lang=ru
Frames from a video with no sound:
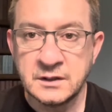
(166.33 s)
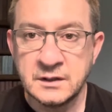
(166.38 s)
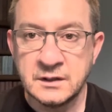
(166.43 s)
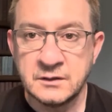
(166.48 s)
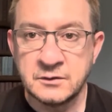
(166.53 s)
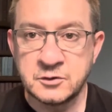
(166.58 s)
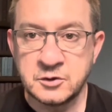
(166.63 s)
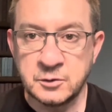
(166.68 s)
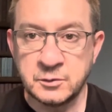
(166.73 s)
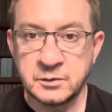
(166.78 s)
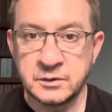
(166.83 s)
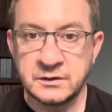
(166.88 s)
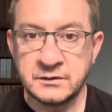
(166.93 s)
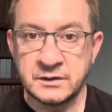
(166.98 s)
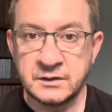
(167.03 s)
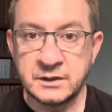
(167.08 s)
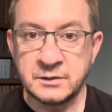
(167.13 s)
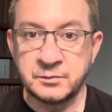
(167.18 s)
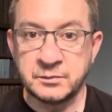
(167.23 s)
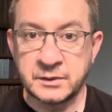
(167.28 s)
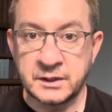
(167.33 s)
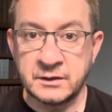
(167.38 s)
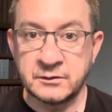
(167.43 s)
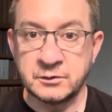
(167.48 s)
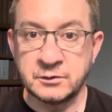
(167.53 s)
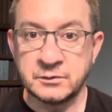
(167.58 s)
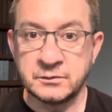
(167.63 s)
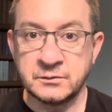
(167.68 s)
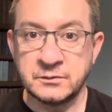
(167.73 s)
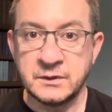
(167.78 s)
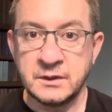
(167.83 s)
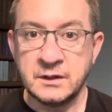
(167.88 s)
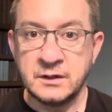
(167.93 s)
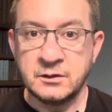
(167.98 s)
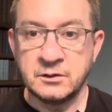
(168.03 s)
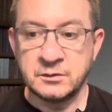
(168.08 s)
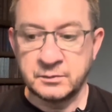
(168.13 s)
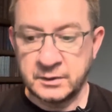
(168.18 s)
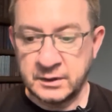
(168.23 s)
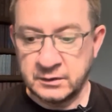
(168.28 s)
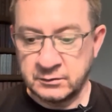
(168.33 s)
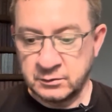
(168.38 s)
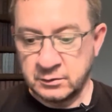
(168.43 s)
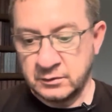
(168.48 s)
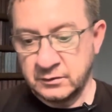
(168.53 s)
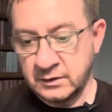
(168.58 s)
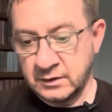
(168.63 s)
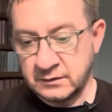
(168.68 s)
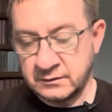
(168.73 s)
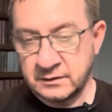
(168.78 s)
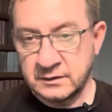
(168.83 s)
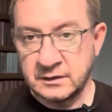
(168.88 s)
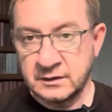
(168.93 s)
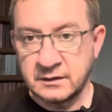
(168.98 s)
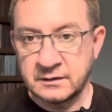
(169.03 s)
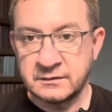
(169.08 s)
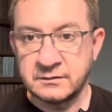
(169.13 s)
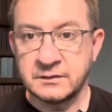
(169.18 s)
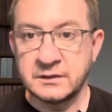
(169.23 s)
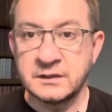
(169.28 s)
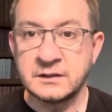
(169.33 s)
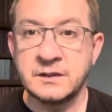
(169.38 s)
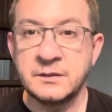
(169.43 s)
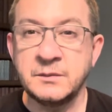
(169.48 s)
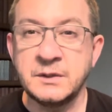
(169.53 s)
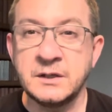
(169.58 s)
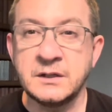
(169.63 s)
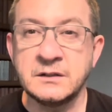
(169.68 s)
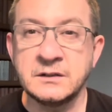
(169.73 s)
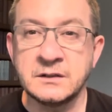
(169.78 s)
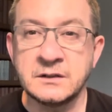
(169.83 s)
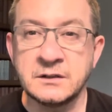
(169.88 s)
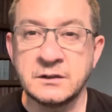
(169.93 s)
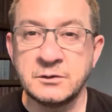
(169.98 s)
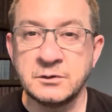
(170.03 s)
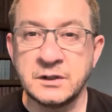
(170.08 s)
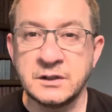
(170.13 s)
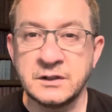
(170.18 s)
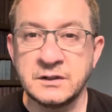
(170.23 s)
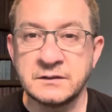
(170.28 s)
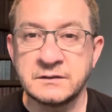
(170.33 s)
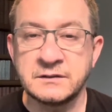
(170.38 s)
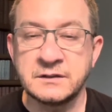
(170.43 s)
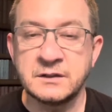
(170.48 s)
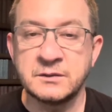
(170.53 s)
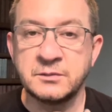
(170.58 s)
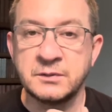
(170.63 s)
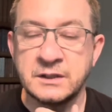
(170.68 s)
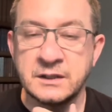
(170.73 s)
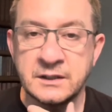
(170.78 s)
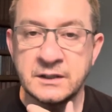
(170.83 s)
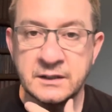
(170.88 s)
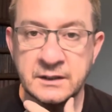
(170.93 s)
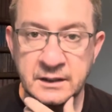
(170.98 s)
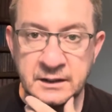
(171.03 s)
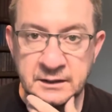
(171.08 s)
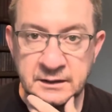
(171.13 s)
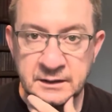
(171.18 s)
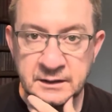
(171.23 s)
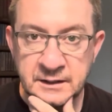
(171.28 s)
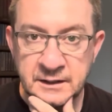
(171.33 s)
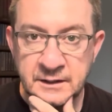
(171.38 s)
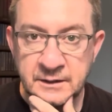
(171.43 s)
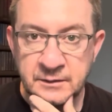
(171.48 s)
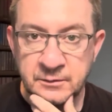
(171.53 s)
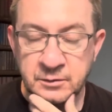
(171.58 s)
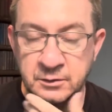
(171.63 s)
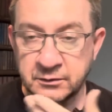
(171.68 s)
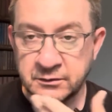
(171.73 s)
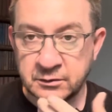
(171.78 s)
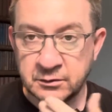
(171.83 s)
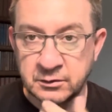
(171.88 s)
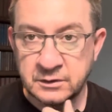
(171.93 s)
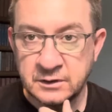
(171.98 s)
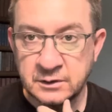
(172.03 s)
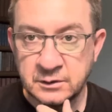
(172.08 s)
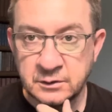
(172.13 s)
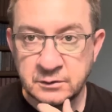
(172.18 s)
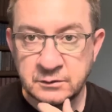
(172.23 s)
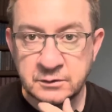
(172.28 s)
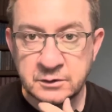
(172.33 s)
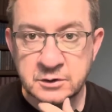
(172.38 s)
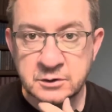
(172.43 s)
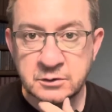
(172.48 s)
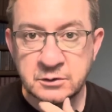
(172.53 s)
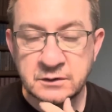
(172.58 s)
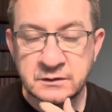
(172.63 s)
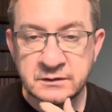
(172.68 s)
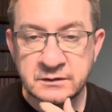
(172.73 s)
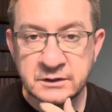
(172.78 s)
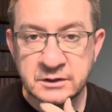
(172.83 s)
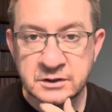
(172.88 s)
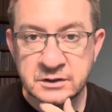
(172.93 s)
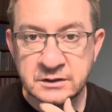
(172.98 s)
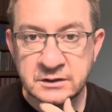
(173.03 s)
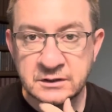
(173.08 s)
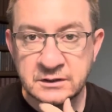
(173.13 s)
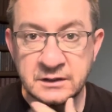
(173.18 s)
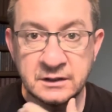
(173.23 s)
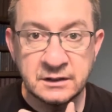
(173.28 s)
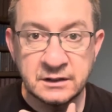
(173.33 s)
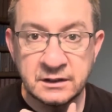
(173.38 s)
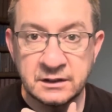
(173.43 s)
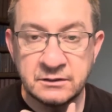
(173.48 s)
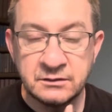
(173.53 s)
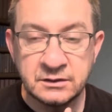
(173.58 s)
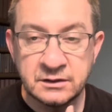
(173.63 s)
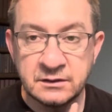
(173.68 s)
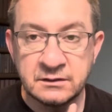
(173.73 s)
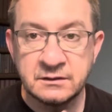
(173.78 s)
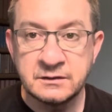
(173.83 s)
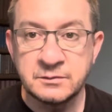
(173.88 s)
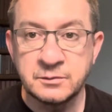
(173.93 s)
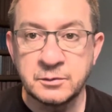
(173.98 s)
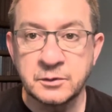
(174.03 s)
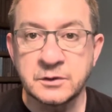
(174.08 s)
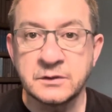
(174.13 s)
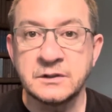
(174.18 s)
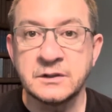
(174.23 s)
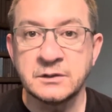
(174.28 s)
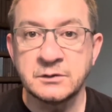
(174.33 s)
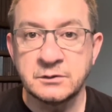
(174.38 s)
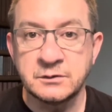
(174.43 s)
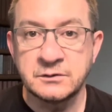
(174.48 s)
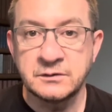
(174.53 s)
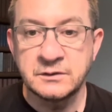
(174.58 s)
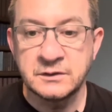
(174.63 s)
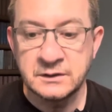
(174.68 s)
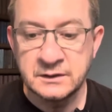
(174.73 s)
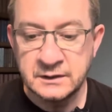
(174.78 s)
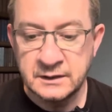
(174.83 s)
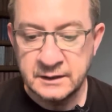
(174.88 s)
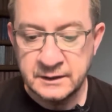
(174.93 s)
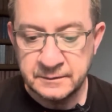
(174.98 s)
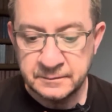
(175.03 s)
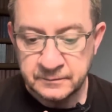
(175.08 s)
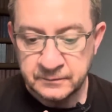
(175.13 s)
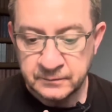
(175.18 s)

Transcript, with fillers: в чем он говорит правду. Он правду говорит всегда о своих намерениях людоедских, маниакальных. Просто его делают вид, что не слышат. И делали вид, и до сих пор делают вид, да?